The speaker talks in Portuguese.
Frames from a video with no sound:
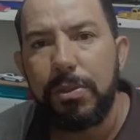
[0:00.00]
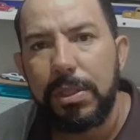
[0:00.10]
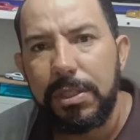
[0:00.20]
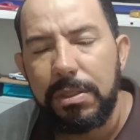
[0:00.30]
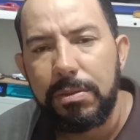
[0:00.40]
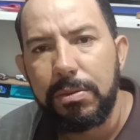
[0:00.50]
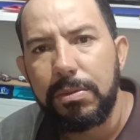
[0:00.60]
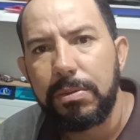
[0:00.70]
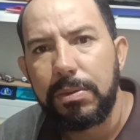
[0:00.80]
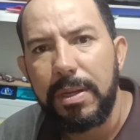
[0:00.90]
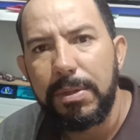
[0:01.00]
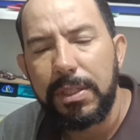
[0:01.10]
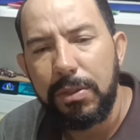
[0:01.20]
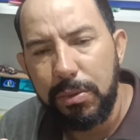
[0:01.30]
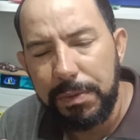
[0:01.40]
de hoje, no tema
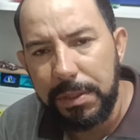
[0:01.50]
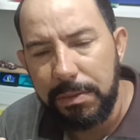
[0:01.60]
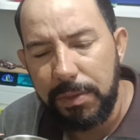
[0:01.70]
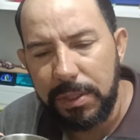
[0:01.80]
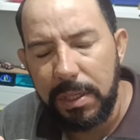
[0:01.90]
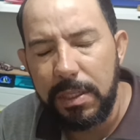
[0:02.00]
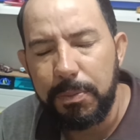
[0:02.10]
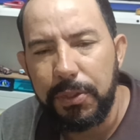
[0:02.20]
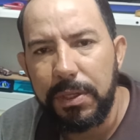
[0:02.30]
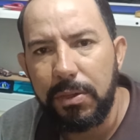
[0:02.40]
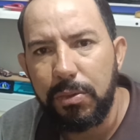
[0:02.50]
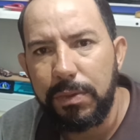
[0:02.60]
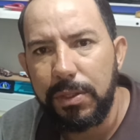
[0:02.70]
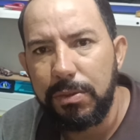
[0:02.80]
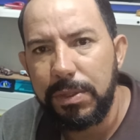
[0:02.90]
Que Dúvida, vou estar respondendo a
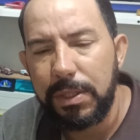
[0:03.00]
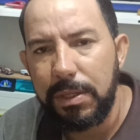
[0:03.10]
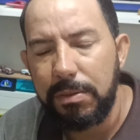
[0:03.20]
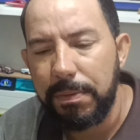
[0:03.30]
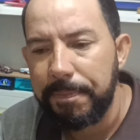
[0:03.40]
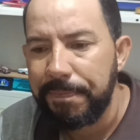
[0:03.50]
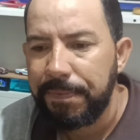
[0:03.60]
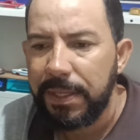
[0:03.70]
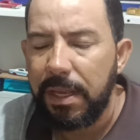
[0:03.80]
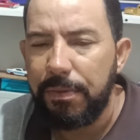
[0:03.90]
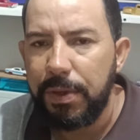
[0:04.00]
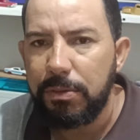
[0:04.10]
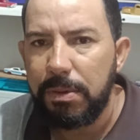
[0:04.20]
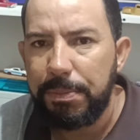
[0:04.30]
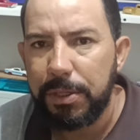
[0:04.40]
dúvida de um inscrito. Ele fez
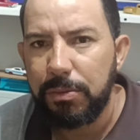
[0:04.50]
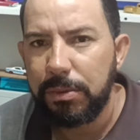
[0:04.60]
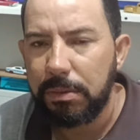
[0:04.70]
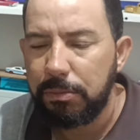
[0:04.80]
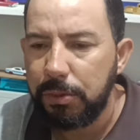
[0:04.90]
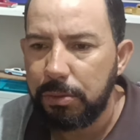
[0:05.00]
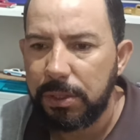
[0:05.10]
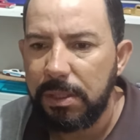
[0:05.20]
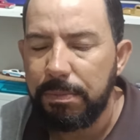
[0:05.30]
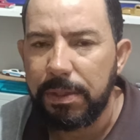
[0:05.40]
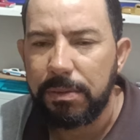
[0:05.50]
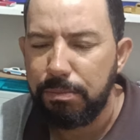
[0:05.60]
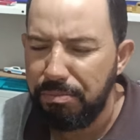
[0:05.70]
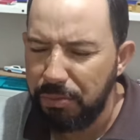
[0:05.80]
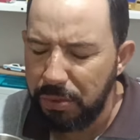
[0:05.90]
uma pergunta muito simples,
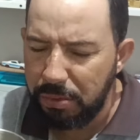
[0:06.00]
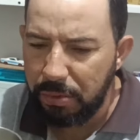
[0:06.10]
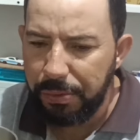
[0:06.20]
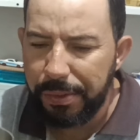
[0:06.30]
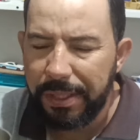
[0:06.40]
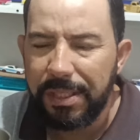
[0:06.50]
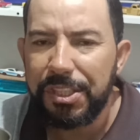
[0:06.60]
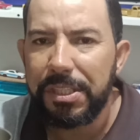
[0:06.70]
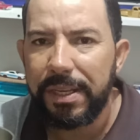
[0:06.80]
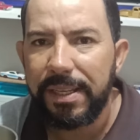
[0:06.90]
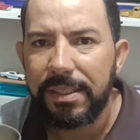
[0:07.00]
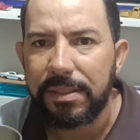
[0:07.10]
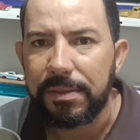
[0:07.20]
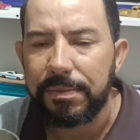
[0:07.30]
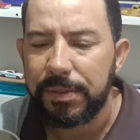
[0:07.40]
muito curta e
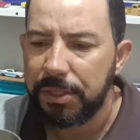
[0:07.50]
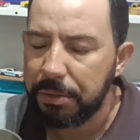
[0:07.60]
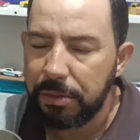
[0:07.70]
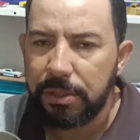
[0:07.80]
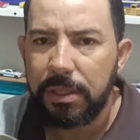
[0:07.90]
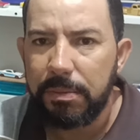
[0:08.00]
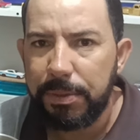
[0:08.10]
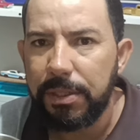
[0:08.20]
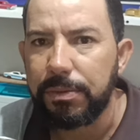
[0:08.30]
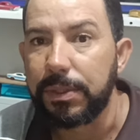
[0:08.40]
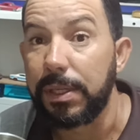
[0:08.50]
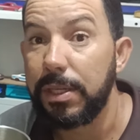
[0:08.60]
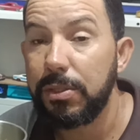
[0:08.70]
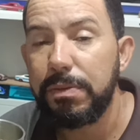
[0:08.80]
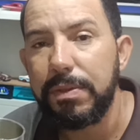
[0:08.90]
direta. E eu gostei da pergunta.
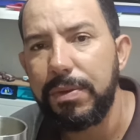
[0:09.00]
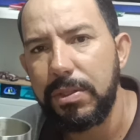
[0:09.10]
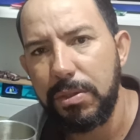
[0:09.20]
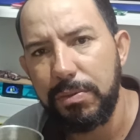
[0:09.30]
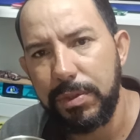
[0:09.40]
Resolvi fazer o um